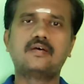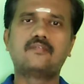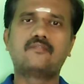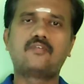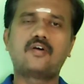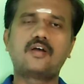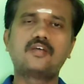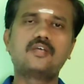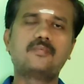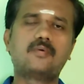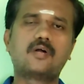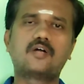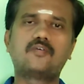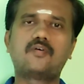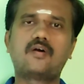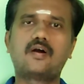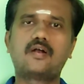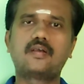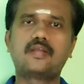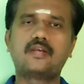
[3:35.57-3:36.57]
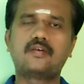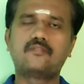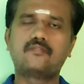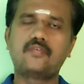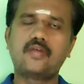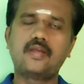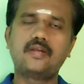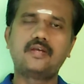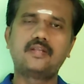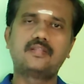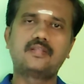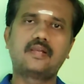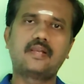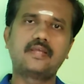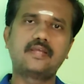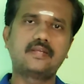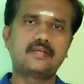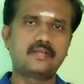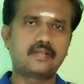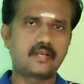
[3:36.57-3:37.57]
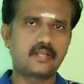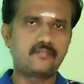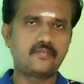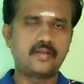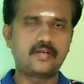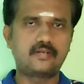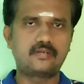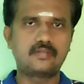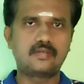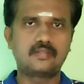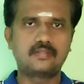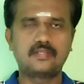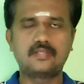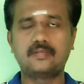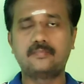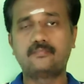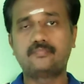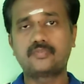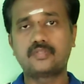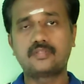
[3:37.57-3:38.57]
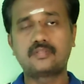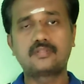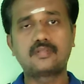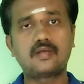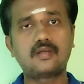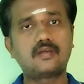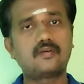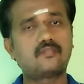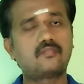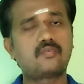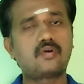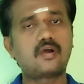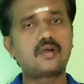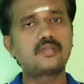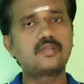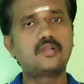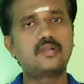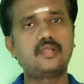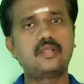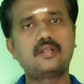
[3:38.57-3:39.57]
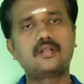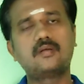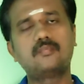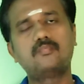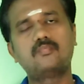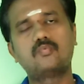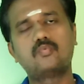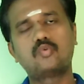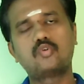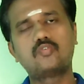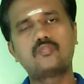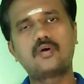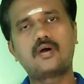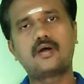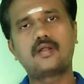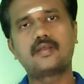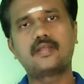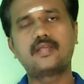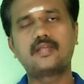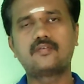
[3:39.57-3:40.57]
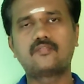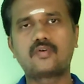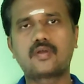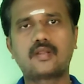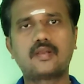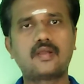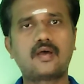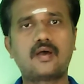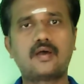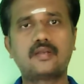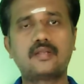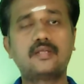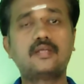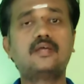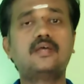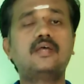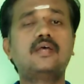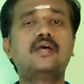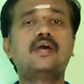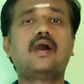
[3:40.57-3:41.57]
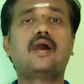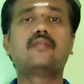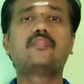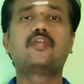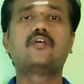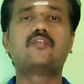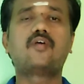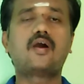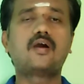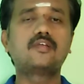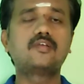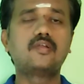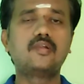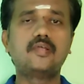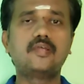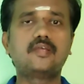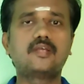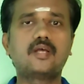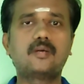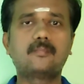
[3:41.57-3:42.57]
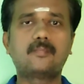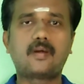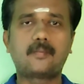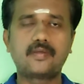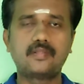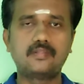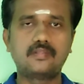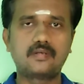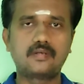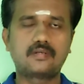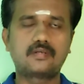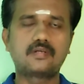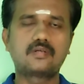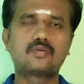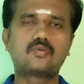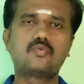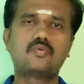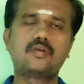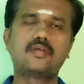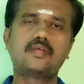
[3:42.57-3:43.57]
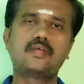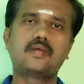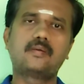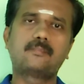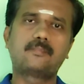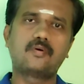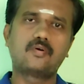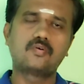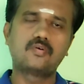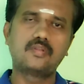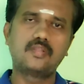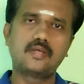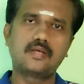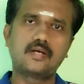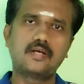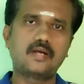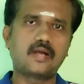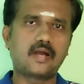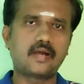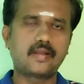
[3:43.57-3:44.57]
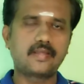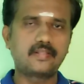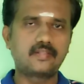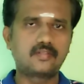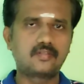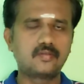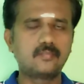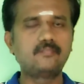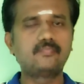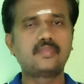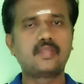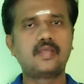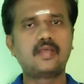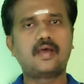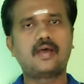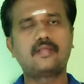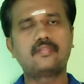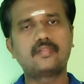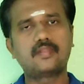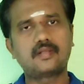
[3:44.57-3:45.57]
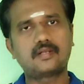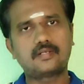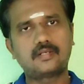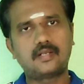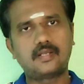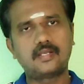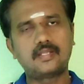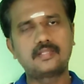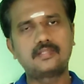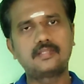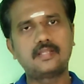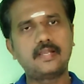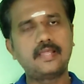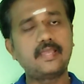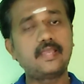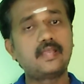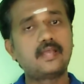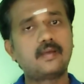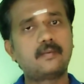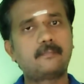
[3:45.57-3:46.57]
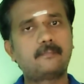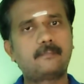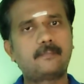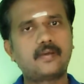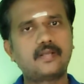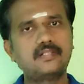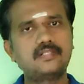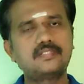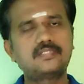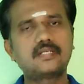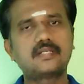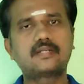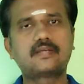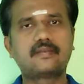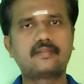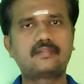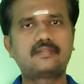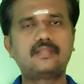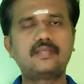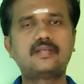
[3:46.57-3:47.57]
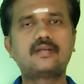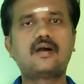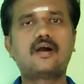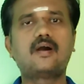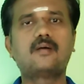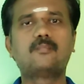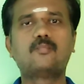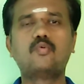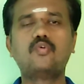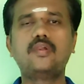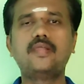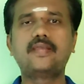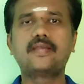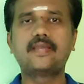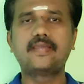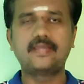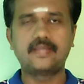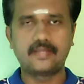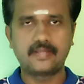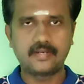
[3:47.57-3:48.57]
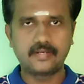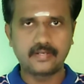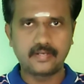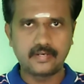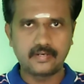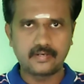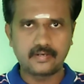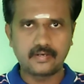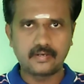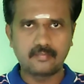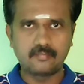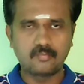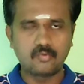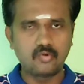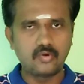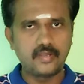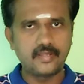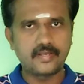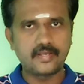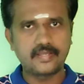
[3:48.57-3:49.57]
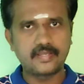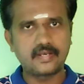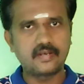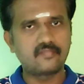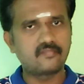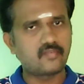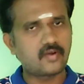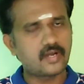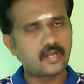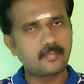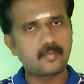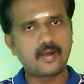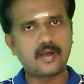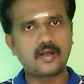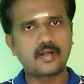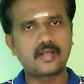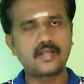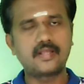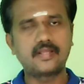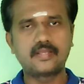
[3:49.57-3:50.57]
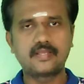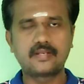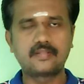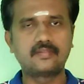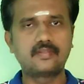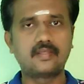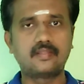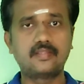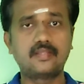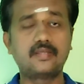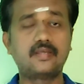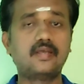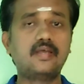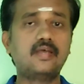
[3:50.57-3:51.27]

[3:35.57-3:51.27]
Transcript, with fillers: வாயு பகவானின் வேண்டுதலை நிறைவேற்றியது இதுதான் வாயுலிங்கம் உருவான வரலாறு அந்த வாயுலிங்கம் அமைந்திருக்கக்கூடிய பகுதிகள் அனைத்தும் அந்த காலத்திலே பஞ்ச கிருத்திகா மூலிகை என்கின்ற மூலிகையின் வனமாக இருந்தது